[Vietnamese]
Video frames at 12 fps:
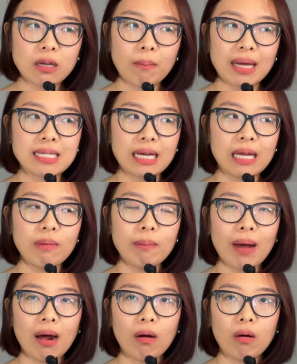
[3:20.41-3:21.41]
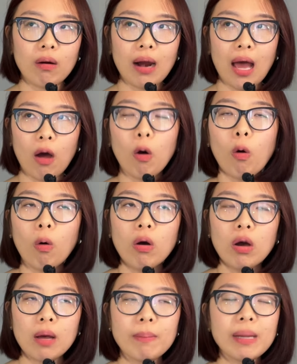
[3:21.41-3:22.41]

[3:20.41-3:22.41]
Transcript: xong bạn sẽ nghĩ, bạn bảo là ồ,